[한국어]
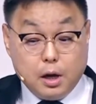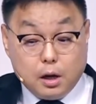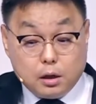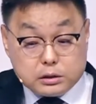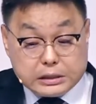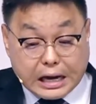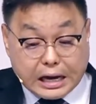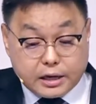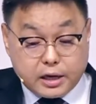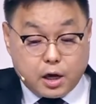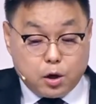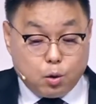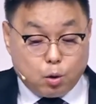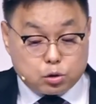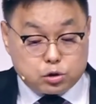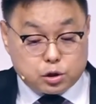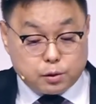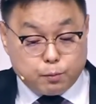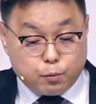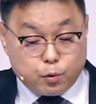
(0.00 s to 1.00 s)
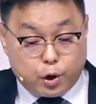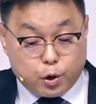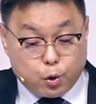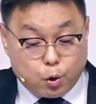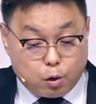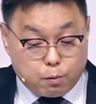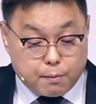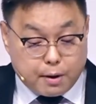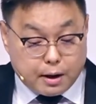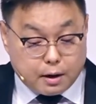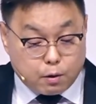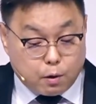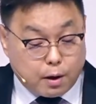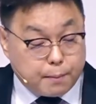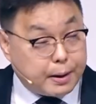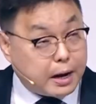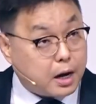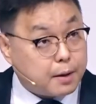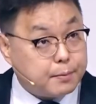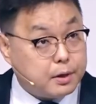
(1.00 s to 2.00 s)
자기의 욕심과 욕망과
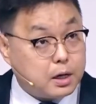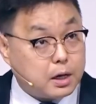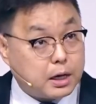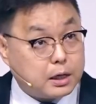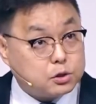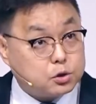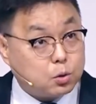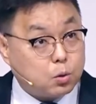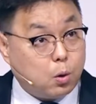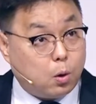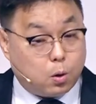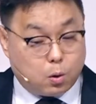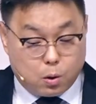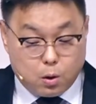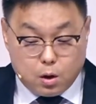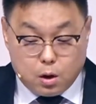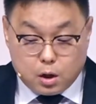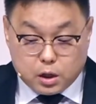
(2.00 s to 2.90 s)
바람을 가지고